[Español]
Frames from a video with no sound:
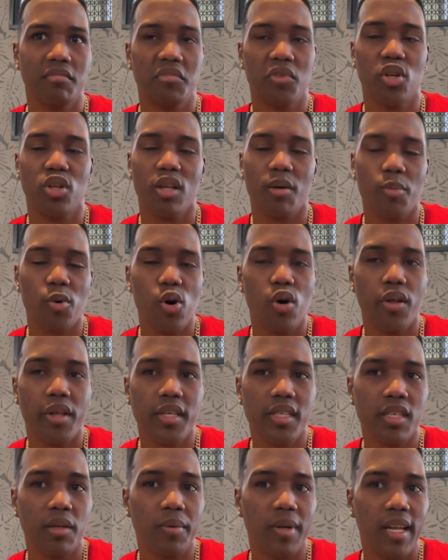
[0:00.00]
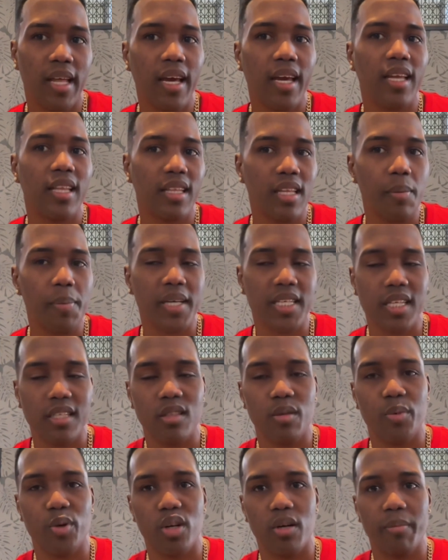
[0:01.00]
No te puedo decir ¿verdad? que esté
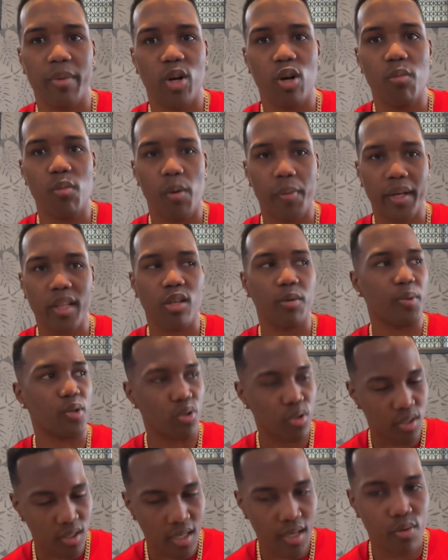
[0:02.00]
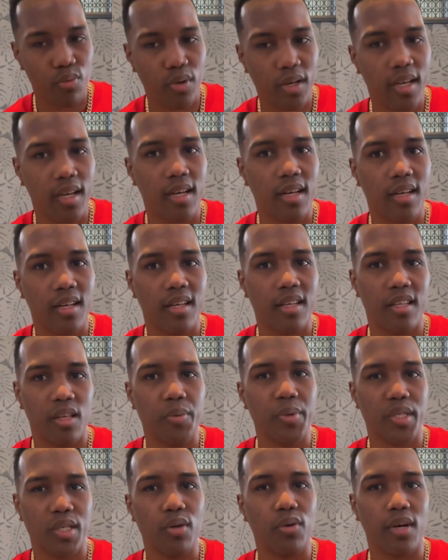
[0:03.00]
pasando por el mejor momento, pero sí es una
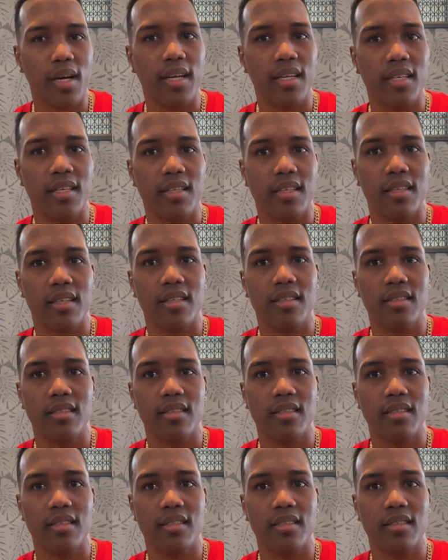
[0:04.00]
división caliente.